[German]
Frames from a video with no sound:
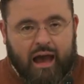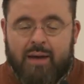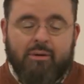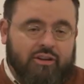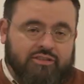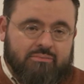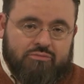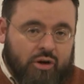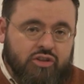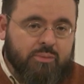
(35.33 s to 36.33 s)
Einmal aus
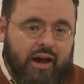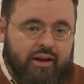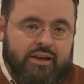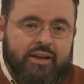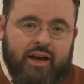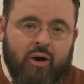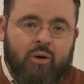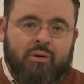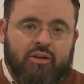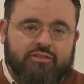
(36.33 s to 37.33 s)
dem deutschsprachigen
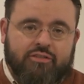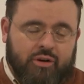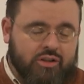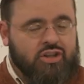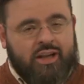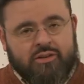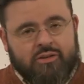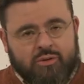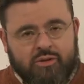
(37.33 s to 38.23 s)
Raum, aus Deutschland,